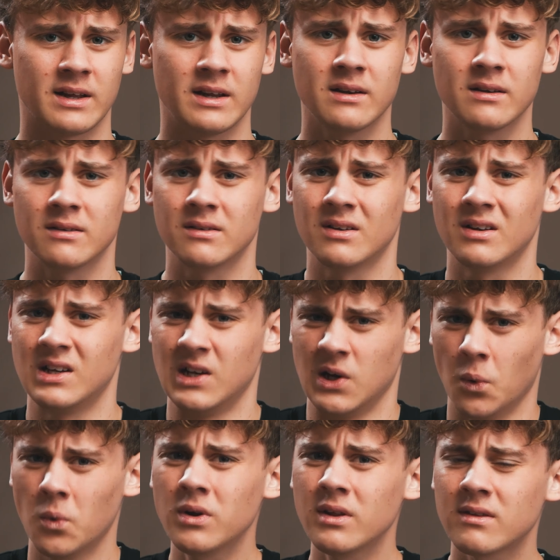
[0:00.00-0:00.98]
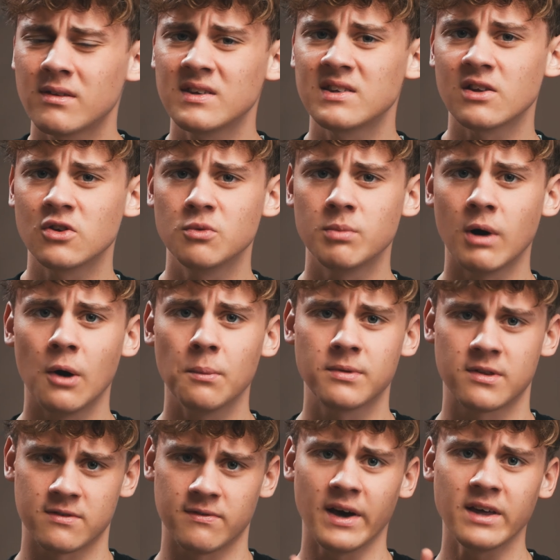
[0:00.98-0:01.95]
denn lohnen sich denn
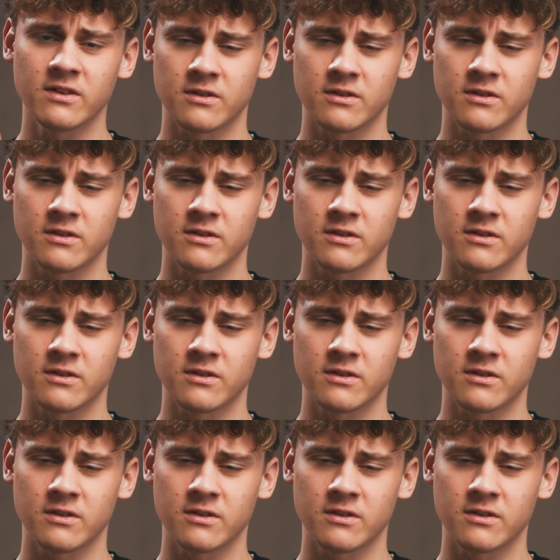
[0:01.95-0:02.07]
überhaupt zwei